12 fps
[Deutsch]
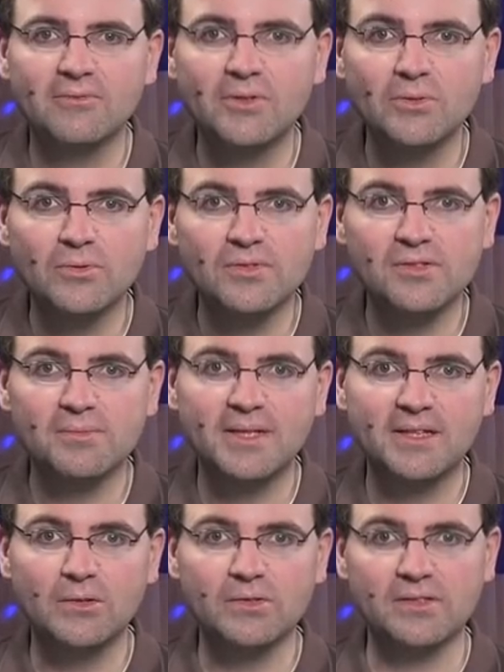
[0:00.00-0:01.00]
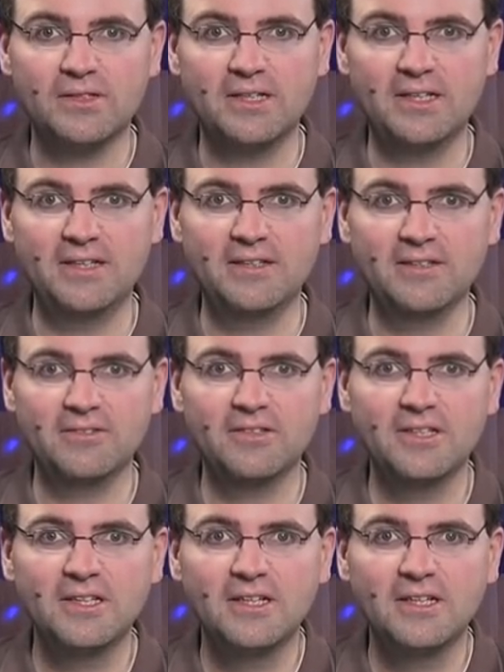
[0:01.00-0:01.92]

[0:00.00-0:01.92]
Windows 2000 erinnert.